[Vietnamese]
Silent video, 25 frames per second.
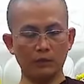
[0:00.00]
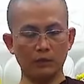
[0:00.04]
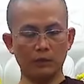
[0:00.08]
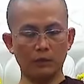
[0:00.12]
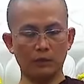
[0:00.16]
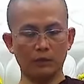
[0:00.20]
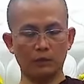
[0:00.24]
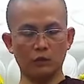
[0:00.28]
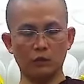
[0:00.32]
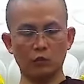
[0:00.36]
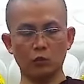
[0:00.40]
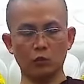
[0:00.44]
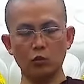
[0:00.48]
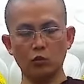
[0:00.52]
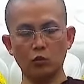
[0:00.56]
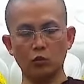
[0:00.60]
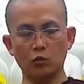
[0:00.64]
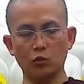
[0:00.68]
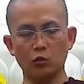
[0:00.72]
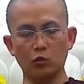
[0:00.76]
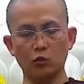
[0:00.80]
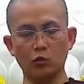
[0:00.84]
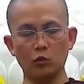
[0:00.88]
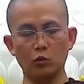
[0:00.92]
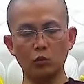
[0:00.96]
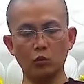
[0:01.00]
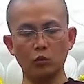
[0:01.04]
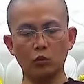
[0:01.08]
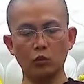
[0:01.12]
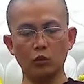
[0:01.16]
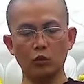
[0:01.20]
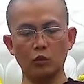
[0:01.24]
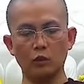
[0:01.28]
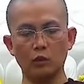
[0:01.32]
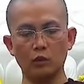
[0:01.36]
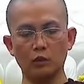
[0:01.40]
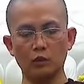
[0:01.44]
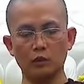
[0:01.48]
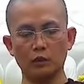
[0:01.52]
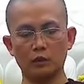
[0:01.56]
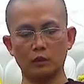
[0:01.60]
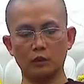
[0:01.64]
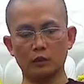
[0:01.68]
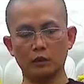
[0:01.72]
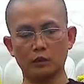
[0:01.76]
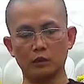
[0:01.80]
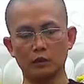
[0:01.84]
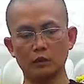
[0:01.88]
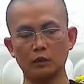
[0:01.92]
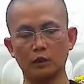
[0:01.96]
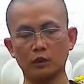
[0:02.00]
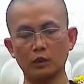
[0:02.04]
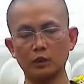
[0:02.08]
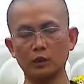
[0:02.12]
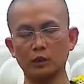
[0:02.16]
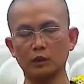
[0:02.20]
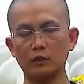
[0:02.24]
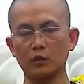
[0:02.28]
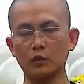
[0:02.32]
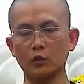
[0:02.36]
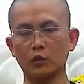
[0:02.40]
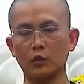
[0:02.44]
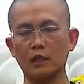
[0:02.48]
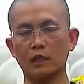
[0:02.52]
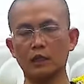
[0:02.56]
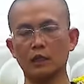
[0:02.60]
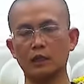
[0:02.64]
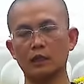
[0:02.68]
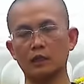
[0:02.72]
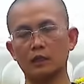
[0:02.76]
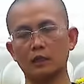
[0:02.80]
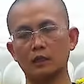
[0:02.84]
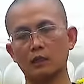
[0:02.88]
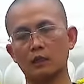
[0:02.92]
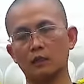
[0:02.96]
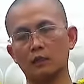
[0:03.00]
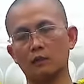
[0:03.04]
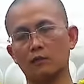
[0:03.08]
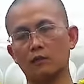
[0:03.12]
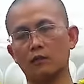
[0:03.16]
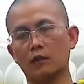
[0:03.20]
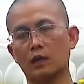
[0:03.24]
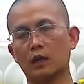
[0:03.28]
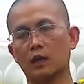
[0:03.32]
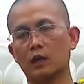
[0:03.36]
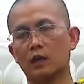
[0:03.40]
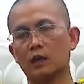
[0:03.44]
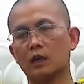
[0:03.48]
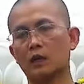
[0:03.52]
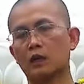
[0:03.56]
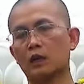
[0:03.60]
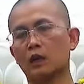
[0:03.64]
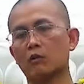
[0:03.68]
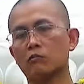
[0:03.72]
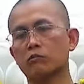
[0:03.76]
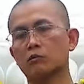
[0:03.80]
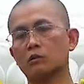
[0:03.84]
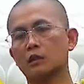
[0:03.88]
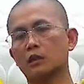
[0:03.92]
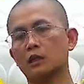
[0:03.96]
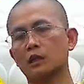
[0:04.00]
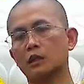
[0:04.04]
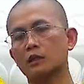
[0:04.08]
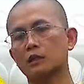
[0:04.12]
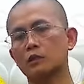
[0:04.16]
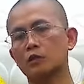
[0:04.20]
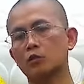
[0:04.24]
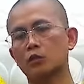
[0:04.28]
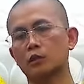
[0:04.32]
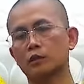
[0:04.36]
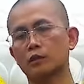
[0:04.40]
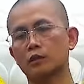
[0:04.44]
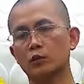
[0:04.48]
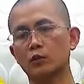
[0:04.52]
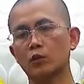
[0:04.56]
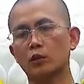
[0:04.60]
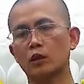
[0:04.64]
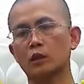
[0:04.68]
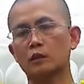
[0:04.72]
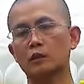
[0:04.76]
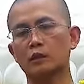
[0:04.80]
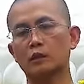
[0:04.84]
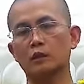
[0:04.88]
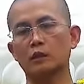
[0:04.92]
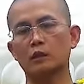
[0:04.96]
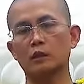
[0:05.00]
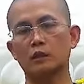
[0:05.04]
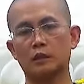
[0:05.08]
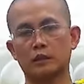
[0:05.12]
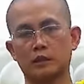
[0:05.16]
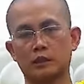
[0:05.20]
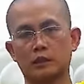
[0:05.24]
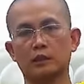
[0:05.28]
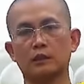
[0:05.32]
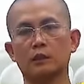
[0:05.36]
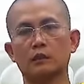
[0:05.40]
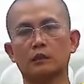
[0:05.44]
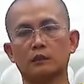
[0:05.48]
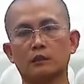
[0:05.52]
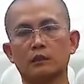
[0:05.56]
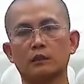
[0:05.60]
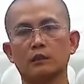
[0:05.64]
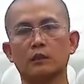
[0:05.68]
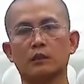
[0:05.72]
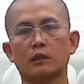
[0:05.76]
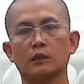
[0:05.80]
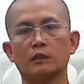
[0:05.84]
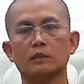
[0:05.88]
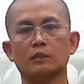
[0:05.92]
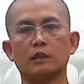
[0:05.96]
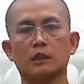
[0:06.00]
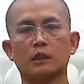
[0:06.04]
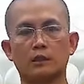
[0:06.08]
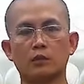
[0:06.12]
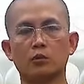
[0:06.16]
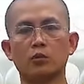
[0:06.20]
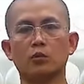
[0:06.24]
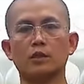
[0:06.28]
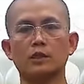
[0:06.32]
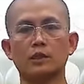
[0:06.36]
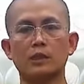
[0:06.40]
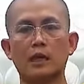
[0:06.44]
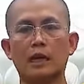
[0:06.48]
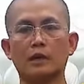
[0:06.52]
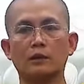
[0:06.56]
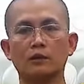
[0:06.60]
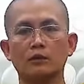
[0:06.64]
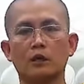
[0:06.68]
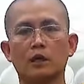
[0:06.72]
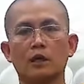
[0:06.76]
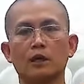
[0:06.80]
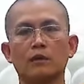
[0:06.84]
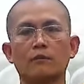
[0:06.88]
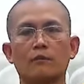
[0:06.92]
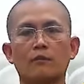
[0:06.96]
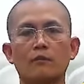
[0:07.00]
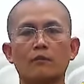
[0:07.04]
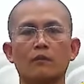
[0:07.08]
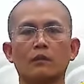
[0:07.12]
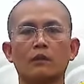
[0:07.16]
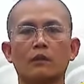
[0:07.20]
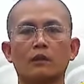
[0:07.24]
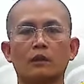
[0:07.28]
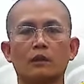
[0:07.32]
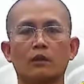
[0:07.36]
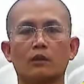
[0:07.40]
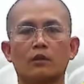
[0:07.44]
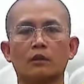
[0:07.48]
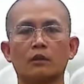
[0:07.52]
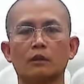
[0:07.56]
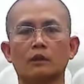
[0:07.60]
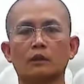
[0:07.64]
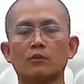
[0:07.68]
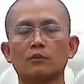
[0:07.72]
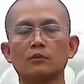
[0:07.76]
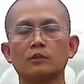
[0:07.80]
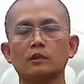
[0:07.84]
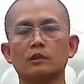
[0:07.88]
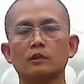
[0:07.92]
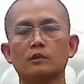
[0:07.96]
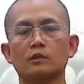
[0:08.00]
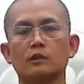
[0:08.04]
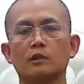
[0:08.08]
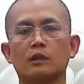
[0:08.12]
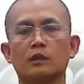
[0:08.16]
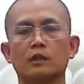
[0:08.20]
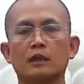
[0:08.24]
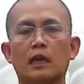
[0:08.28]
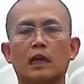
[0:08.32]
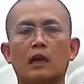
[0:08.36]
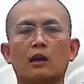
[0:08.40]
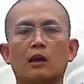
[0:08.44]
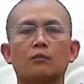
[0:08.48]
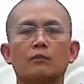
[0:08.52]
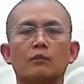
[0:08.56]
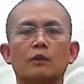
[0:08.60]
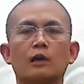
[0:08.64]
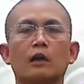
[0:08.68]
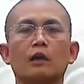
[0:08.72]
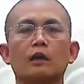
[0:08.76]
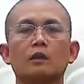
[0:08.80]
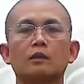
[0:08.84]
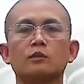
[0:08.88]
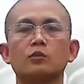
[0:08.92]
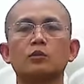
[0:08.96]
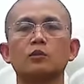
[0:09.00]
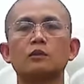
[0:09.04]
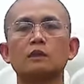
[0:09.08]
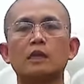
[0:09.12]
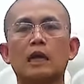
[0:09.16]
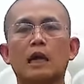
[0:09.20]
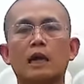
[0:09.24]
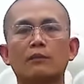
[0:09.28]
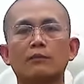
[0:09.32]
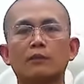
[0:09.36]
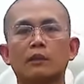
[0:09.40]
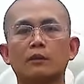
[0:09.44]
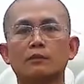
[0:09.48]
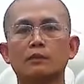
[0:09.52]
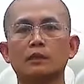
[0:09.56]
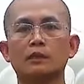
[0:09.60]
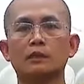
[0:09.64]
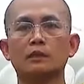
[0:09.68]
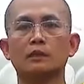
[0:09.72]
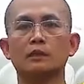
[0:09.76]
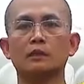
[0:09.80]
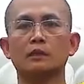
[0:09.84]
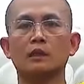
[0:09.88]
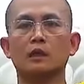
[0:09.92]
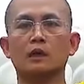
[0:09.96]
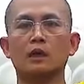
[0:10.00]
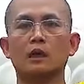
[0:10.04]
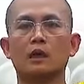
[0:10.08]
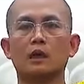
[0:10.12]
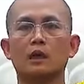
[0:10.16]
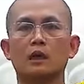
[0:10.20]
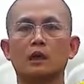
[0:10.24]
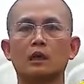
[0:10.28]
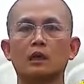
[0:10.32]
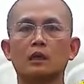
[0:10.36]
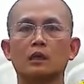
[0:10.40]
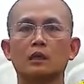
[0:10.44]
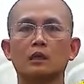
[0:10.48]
ờ, tu ờ, giới định tuệ và học kinh nuột nuộn thì người đấy sẽ xuất ra được còn nếu như người nào mà xuất ra mà à,